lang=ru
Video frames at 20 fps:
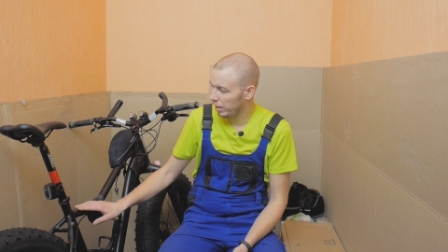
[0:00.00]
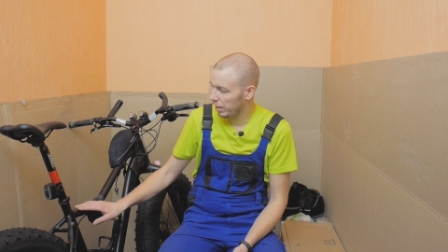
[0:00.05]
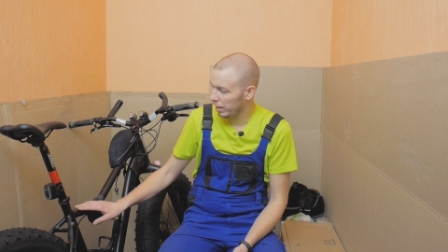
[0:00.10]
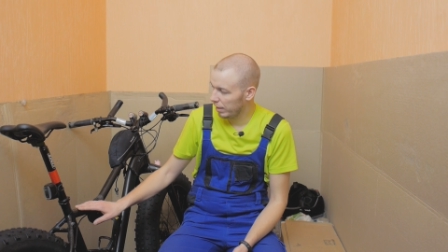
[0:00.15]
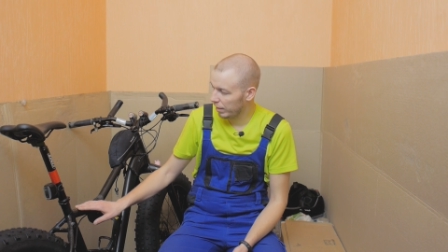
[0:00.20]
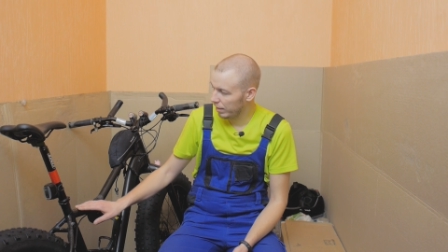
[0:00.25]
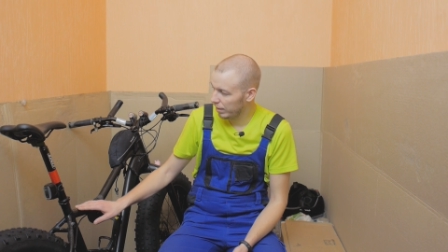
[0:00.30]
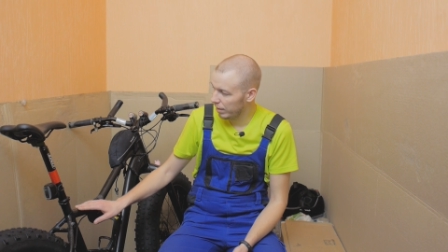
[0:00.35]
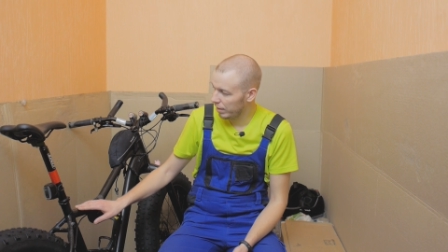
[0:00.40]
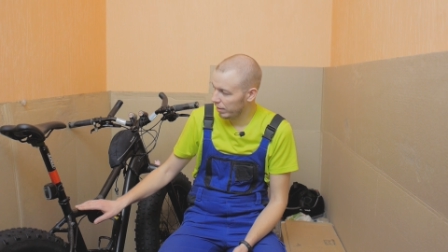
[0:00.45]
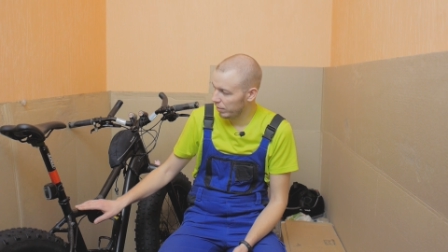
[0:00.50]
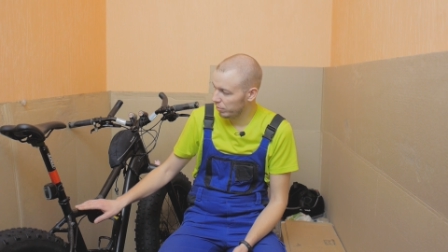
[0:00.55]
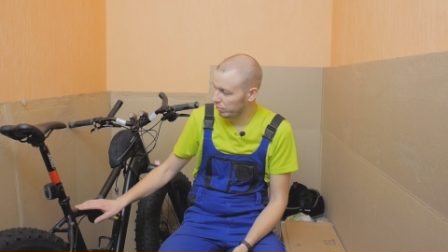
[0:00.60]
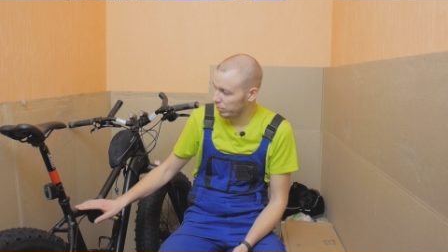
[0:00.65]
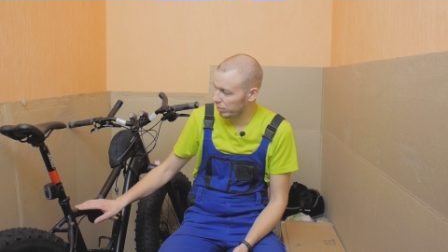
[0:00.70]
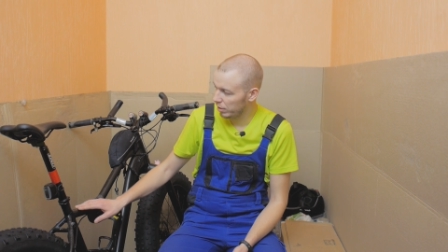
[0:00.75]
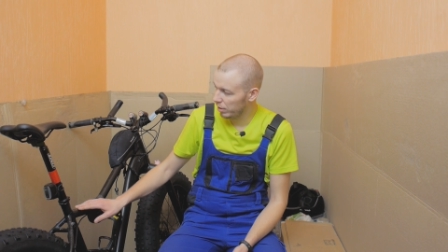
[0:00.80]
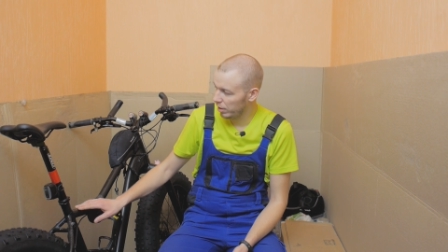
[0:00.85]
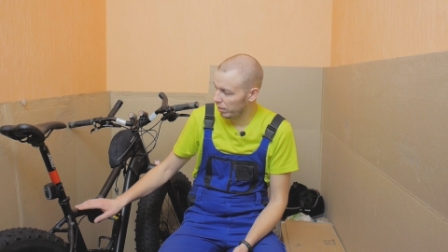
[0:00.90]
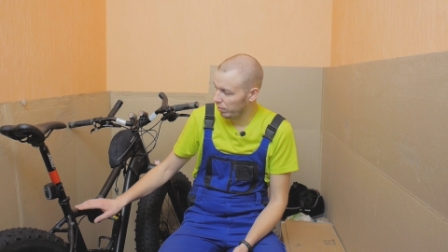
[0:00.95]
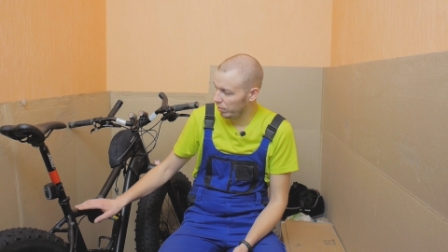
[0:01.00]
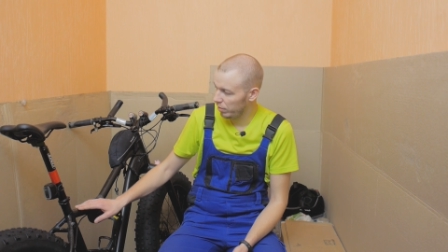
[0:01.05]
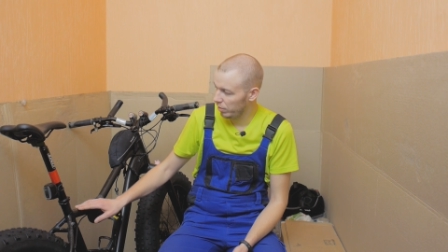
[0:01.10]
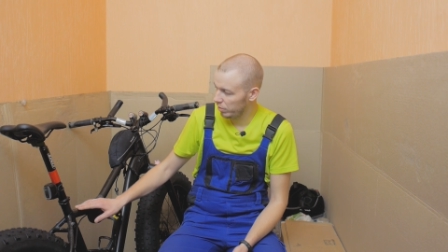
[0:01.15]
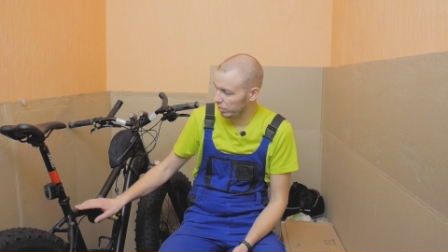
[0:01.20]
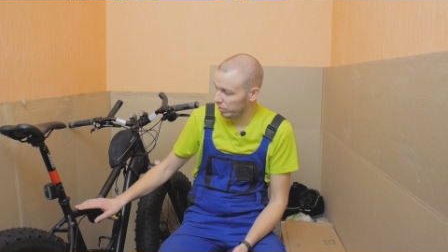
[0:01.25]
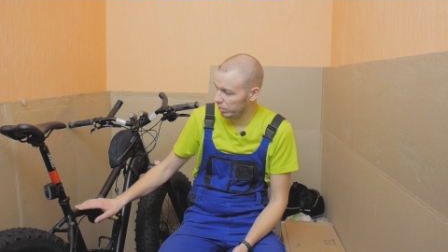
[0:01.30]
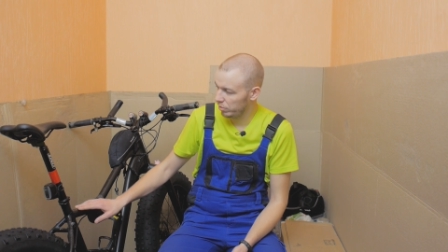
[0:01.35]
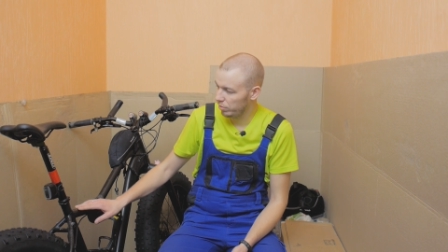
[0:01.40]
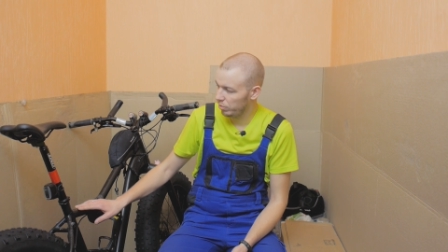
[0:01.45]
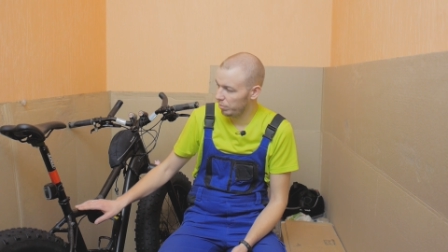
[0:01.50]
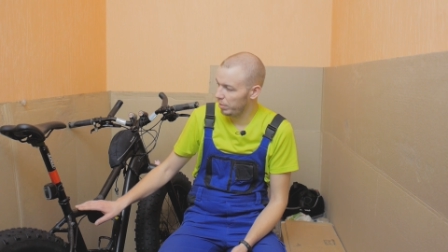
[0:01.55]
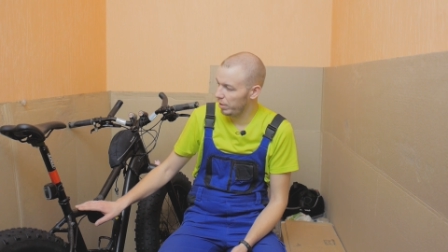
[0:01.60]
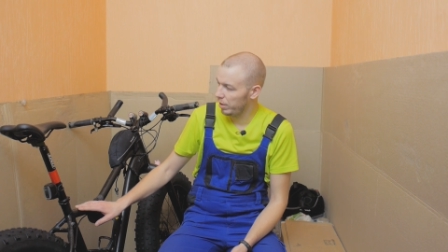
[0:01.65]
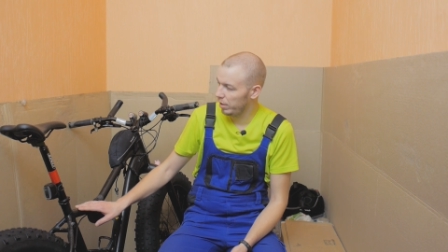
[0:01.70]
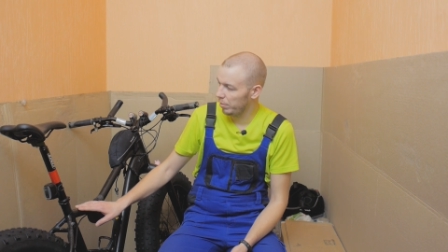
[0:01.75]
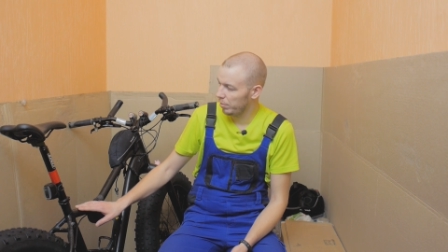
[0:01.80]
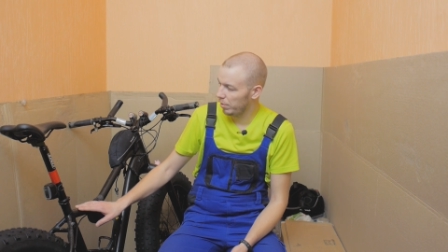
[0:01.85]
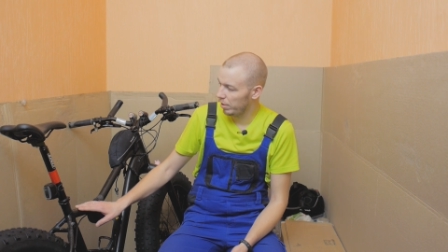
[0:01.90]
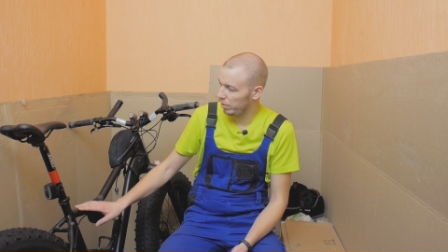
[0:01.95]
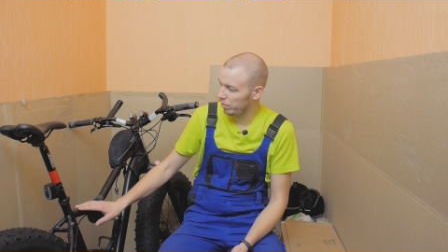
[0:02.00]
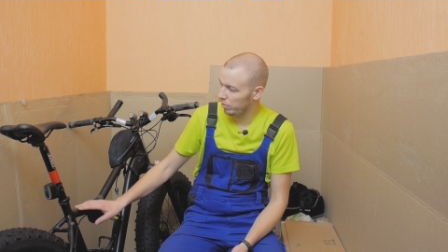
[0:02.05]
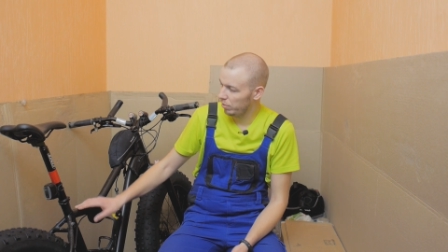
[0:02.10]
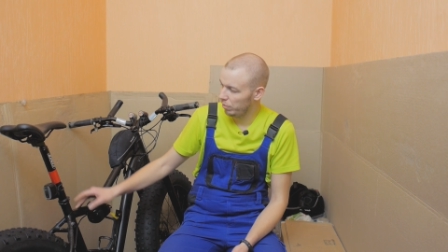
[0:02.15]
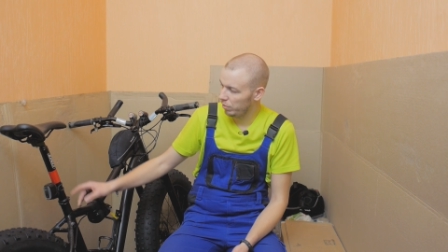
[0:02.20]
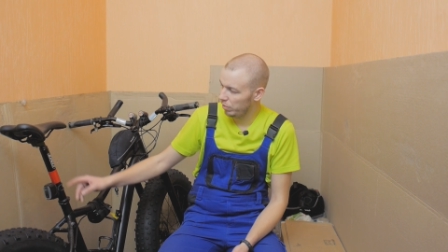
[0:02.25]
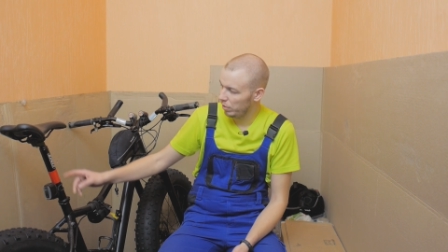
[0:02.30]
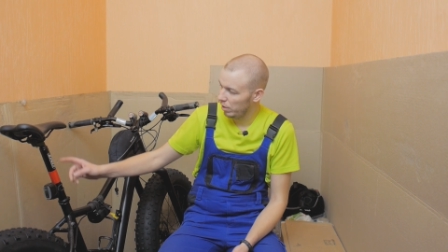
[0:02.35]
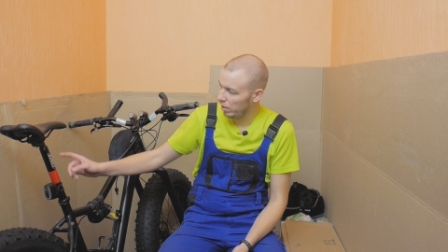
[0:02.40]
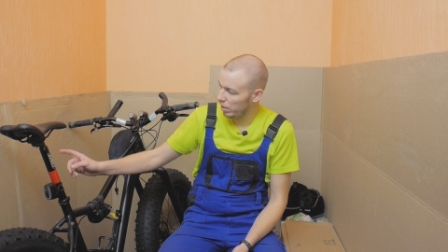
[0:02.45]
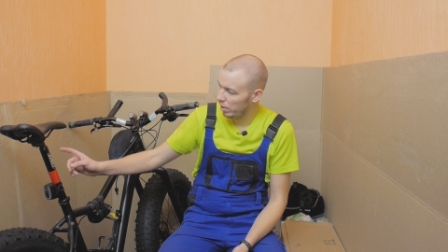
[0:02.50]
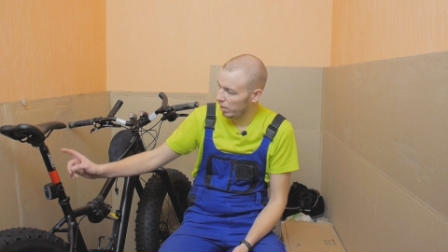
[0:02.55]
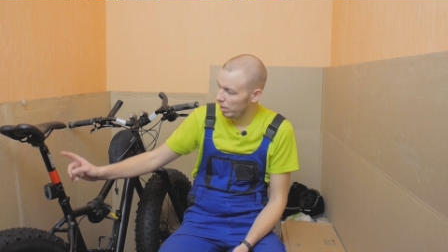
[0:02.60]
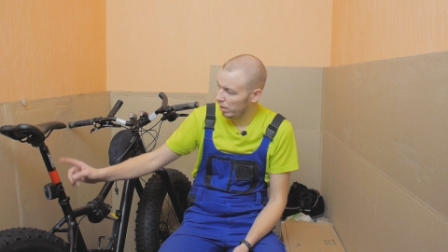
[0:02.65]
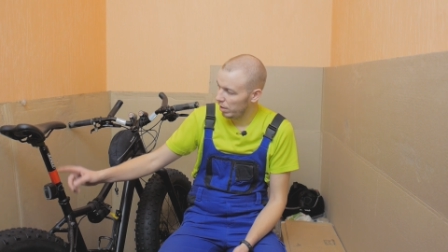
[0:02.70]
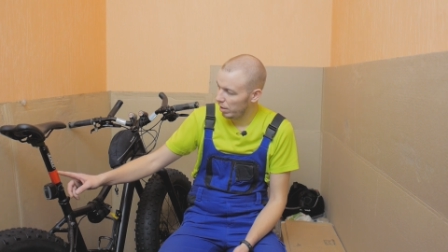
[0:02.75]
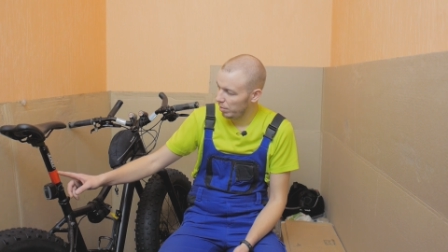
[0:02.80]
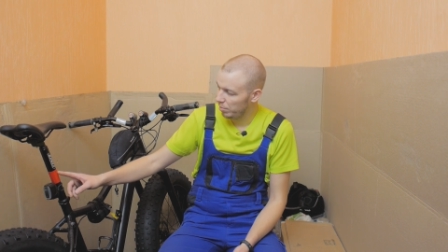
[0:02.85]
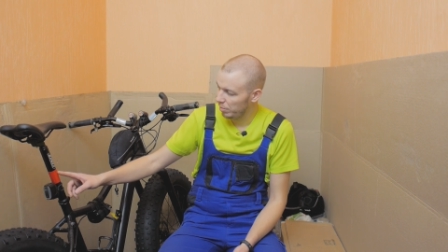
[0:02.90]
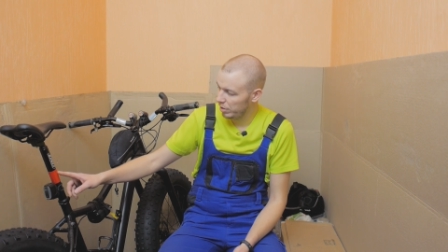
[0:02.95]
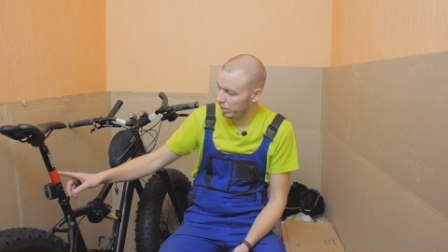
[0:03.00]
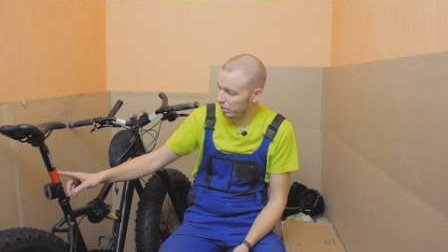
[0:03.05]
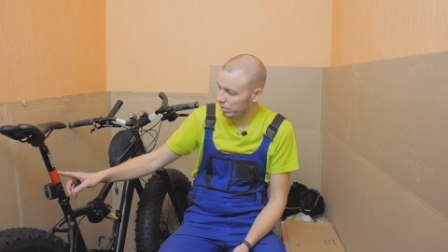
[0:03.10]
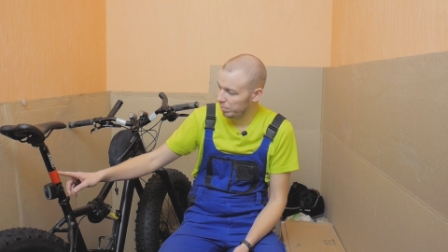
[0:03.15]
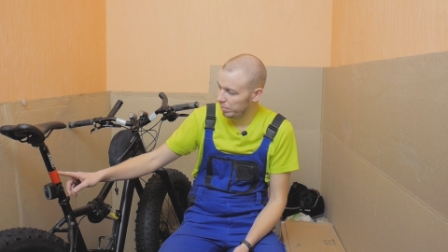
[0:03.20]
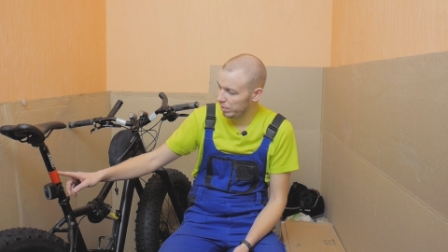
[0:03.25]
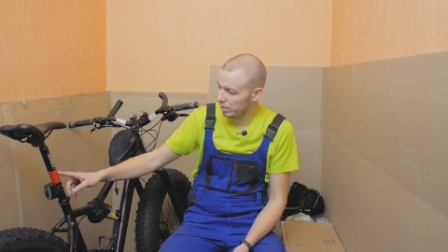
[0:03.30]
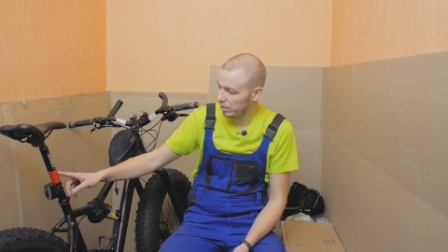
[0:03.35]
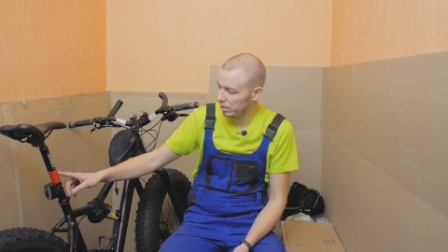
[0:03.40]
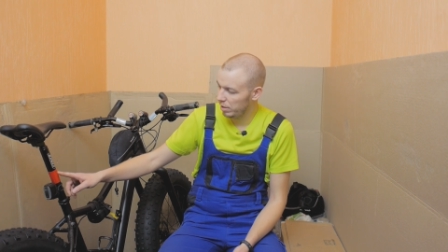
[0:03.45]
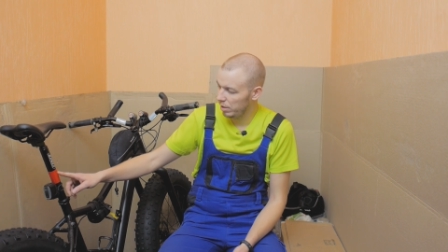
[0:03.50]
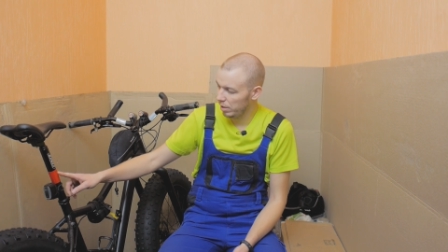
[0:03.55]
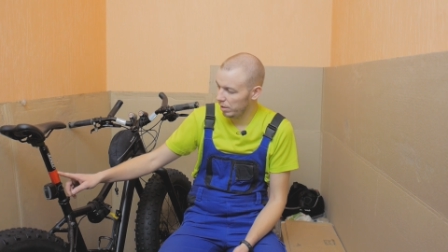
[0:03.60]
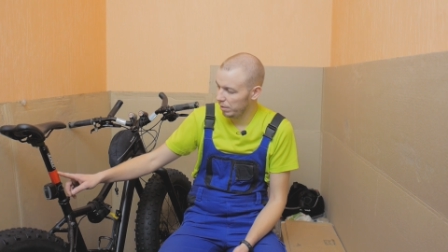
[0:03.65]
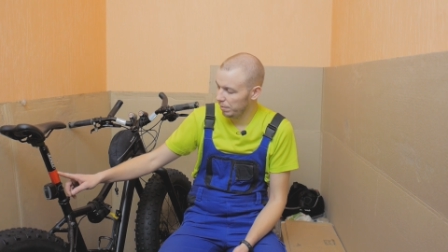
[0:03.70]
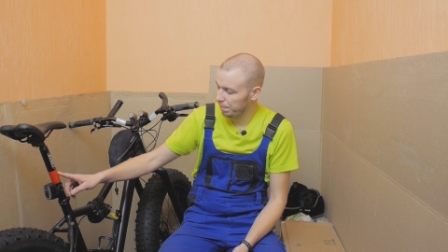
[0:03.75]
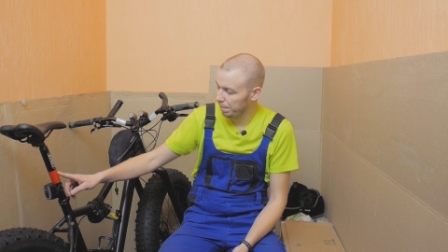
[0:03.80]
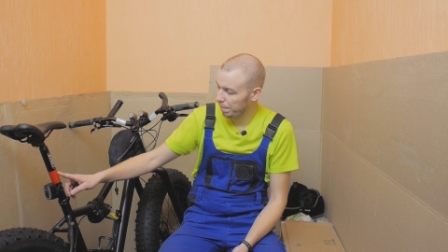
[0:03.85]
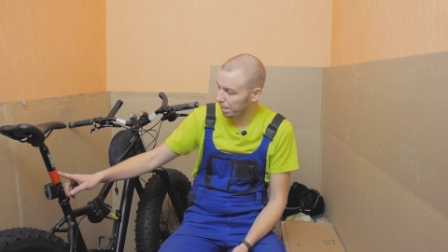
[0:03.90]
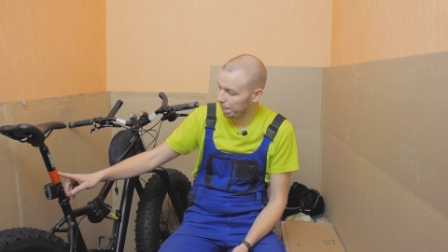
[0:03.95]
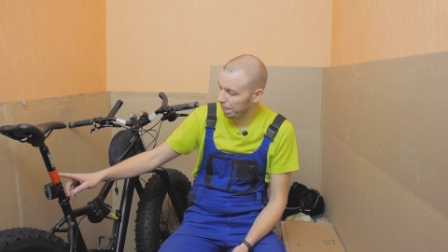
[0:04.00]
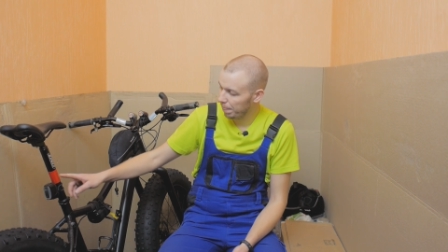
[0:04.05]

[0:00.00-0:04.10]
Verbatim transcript: И когда устанавливал с наступлением холодов обычный подсидел,